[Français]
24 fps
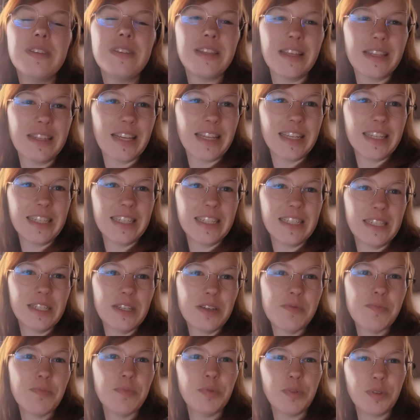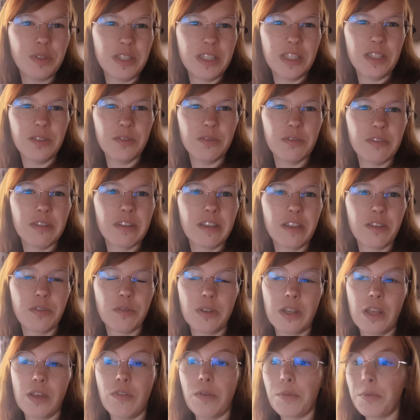cette année, pour Ninon, qu'est-ce
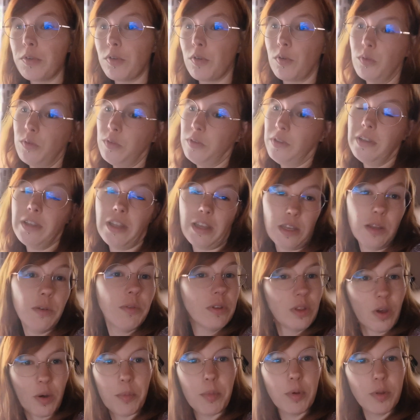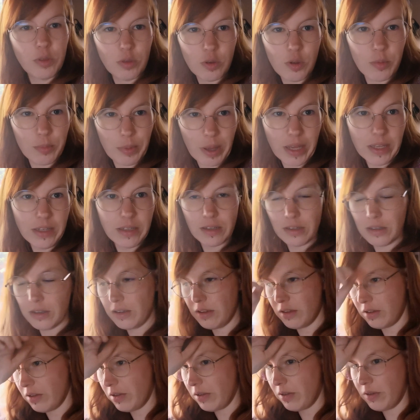qu'on a fait Parce que cette année, on est en mode nomade.
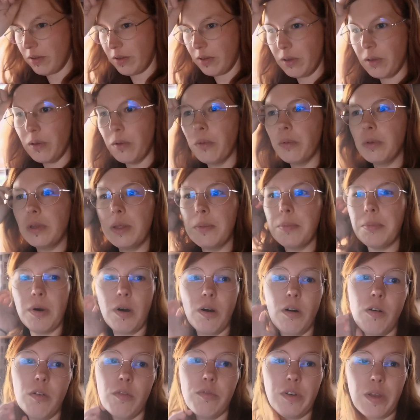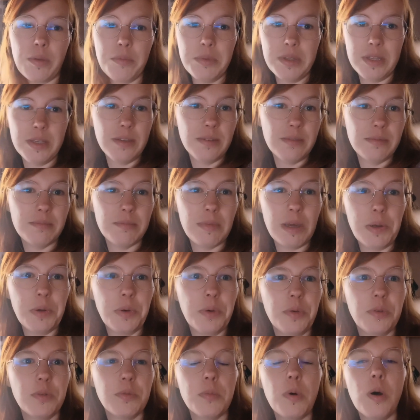Euh, on n'est pas en famille,
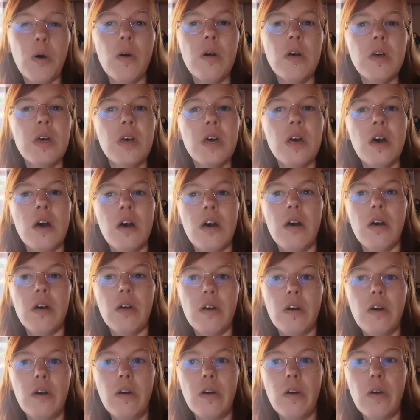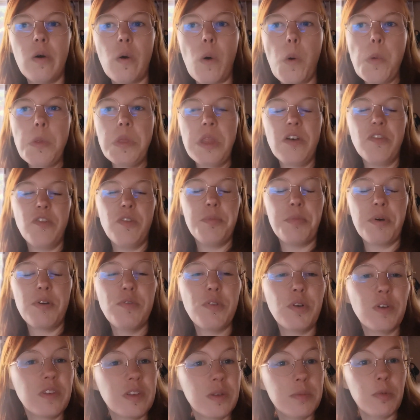malheureusement. Euh, on n'avait pas
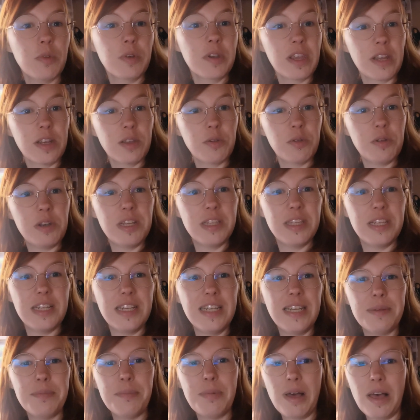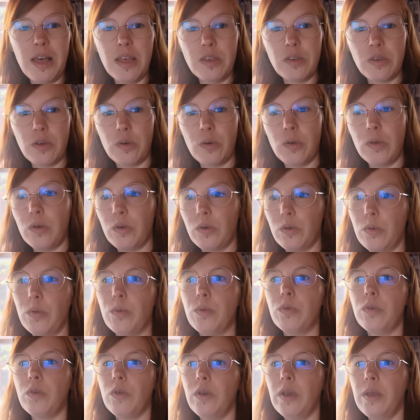forcément calculé dès le départ qu'on
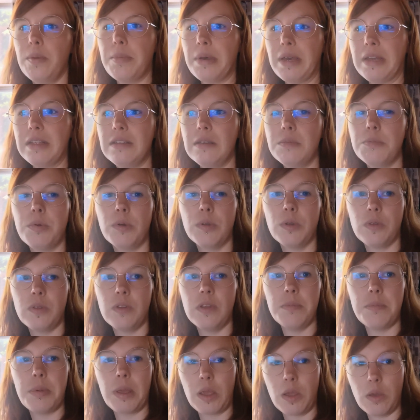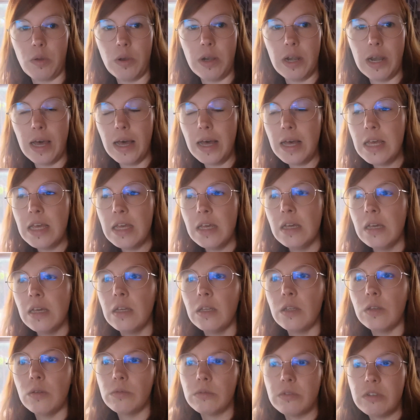euh, serait parti pendant cette période-là.
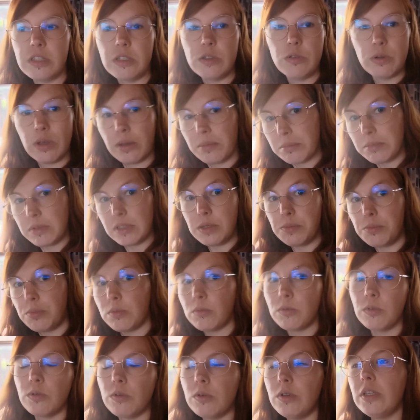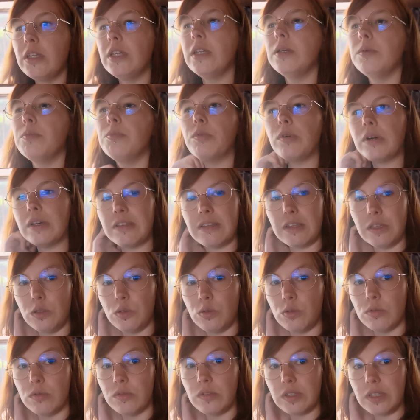Donc j'ai dû un petit peu me grouiller pour essayer de
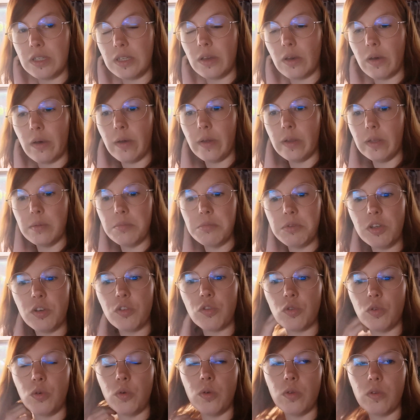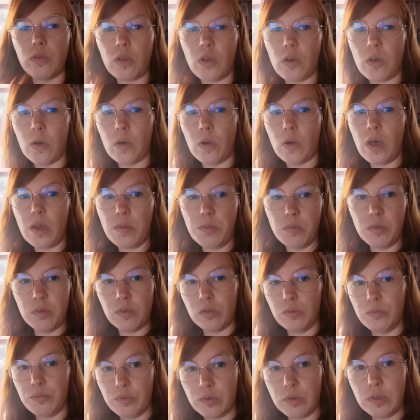trouver des petites choses
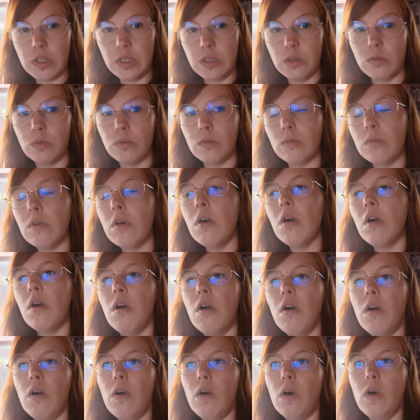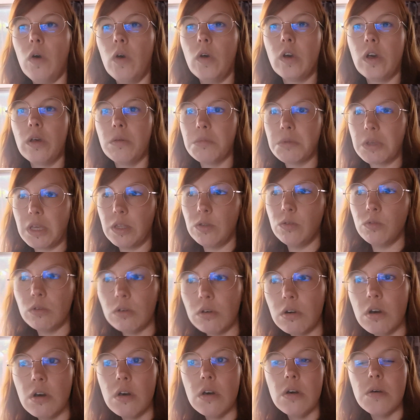amusantes pour Ninon comme
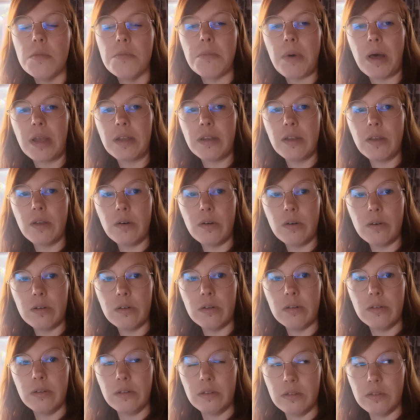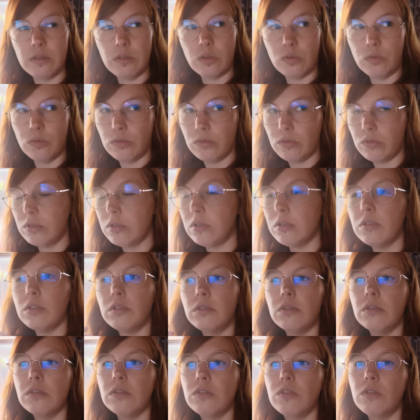cadeau. Maintenant, de nouveau,
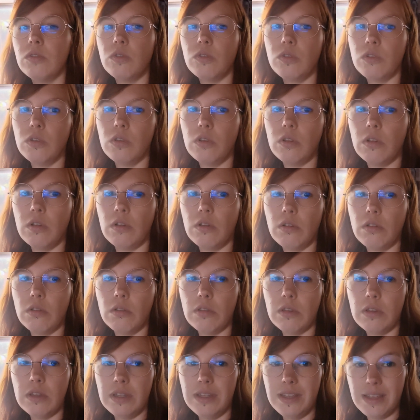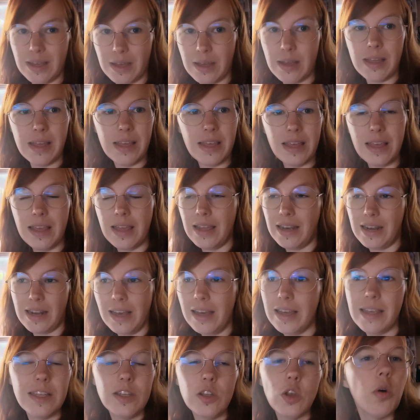il y a elle
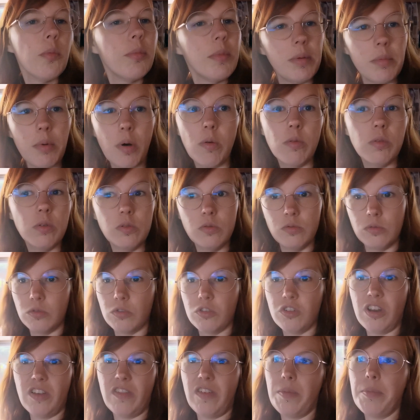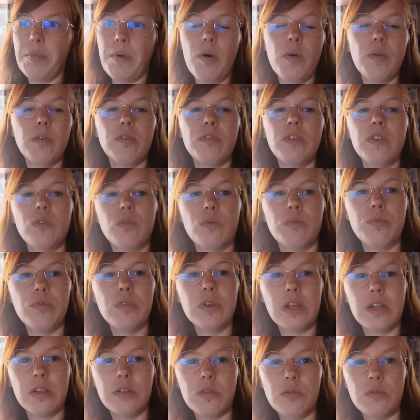a énormément. Donc j'avais pas envie non plus qu'elle